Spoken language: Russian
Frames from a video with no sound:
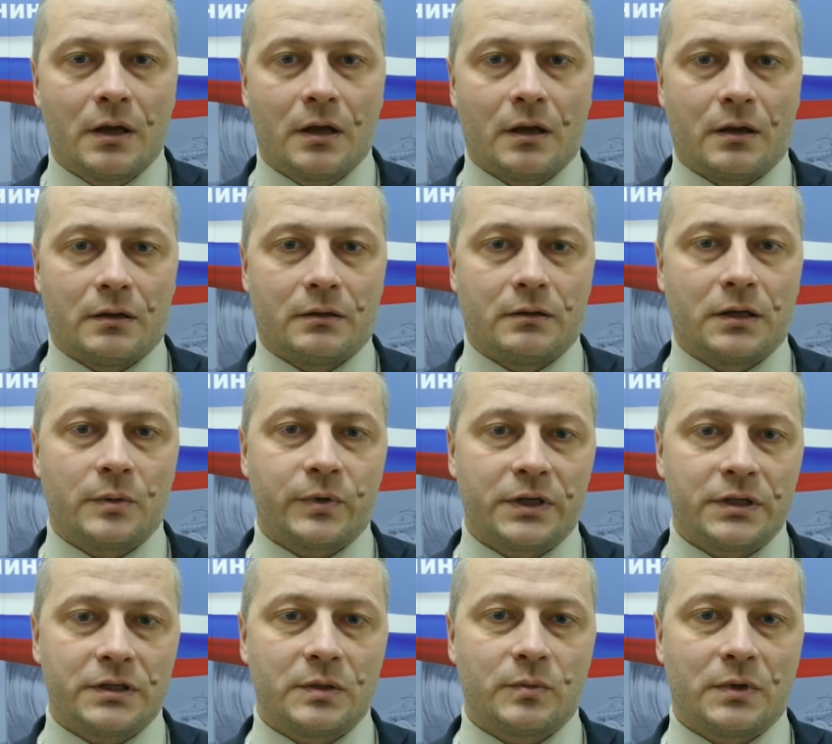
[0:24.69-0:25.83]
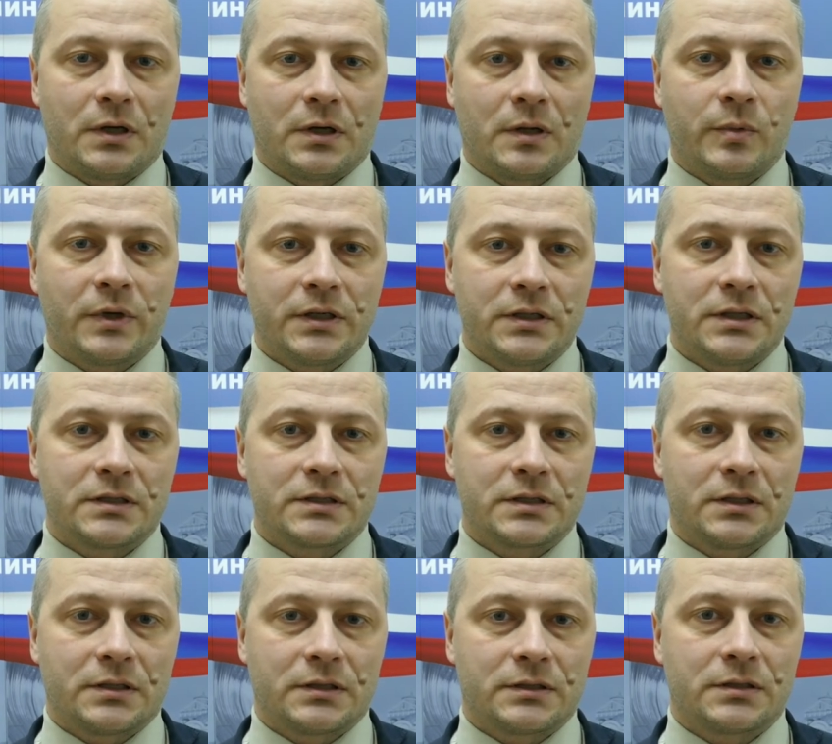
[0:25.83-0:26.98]
э, необходимо
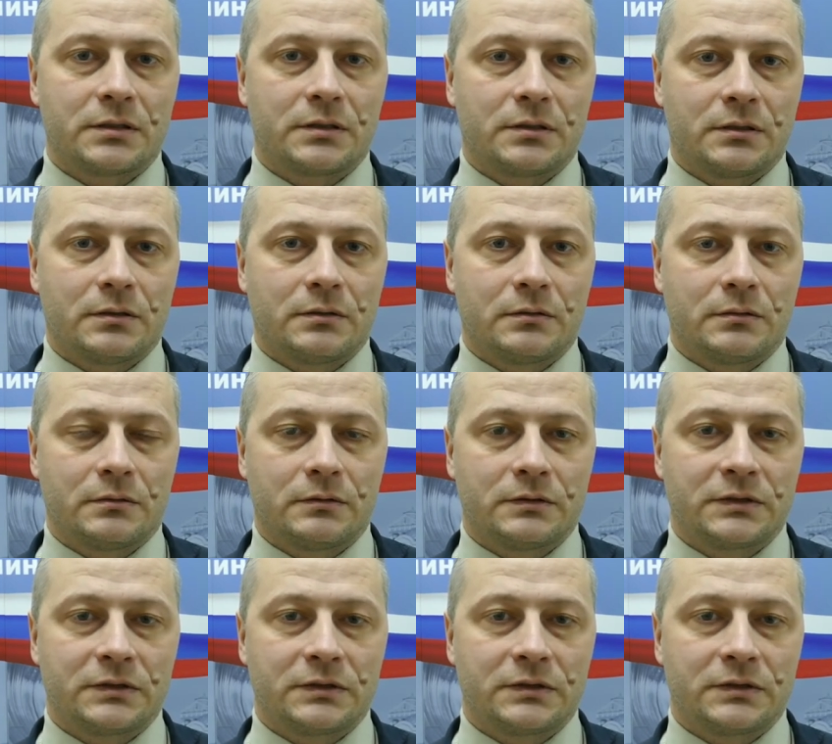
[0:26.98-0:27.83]
обратиться с э,